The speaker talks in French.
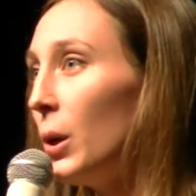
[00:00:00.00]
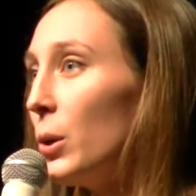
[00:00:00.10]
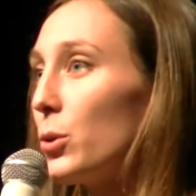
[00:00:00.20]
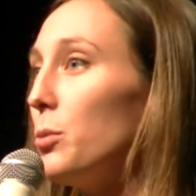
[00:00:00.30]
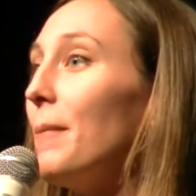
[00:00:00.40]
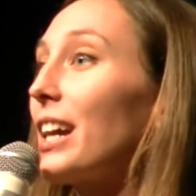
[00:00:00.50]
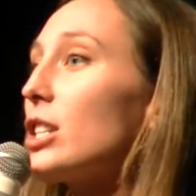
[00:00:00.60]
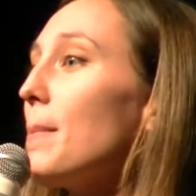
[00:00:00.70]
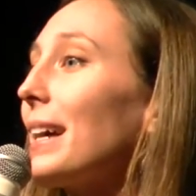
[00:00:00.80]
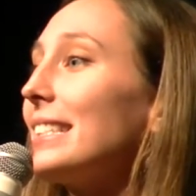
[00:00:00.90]

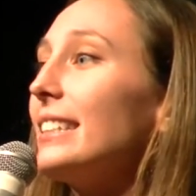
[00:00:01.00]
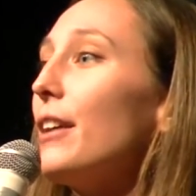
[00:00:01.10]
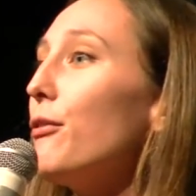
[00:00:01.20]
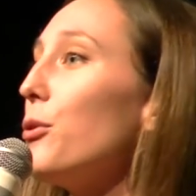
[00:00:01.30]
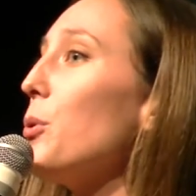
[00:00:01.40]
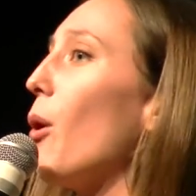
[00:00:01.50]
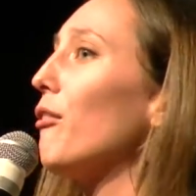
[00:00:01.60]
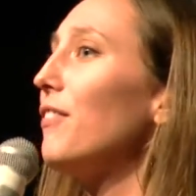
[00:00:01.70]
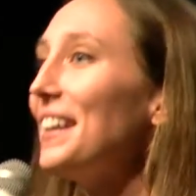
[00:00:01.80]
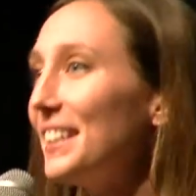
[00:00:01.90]
Submergé par cet afflux
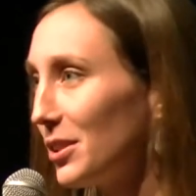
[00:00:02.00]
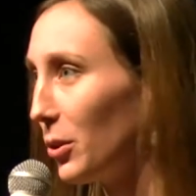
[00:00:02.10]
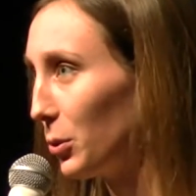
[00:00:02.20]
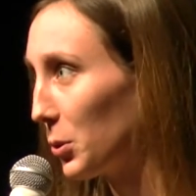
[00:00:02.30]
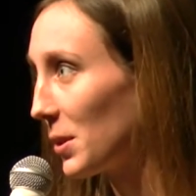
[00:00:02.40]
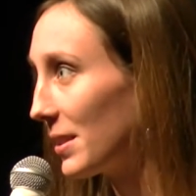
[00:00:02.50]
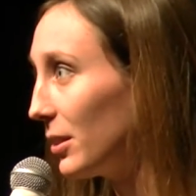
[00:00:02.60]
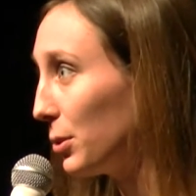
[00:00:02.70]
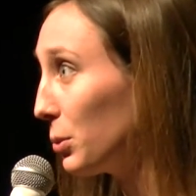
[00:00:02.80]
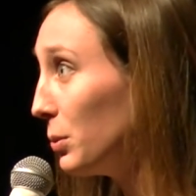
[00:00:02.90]
envahissant de
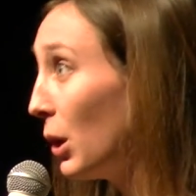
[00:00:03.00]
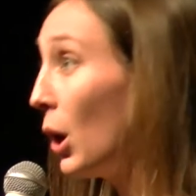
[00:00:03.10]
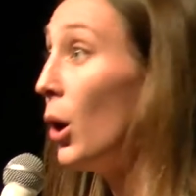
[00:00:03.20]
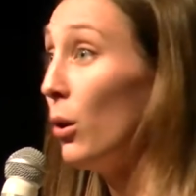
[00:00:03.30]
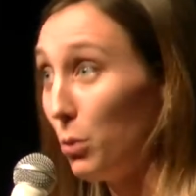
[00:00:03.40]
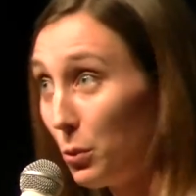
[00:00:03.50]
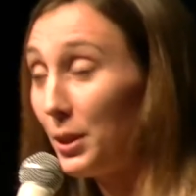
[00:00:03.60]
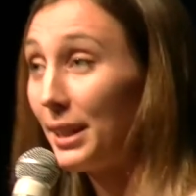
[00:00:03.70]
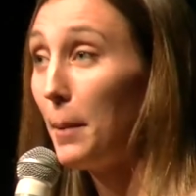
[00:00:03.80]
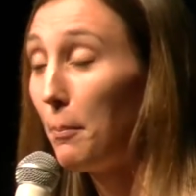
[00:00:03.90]
sensations, vous
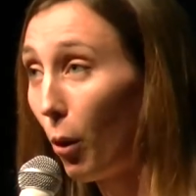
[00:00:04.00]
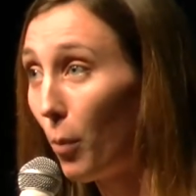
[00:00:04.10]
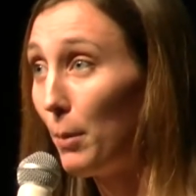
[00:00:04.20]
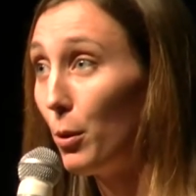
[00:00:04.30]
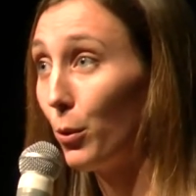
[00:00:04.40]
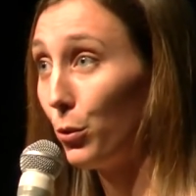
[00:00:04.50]
voudriez probablement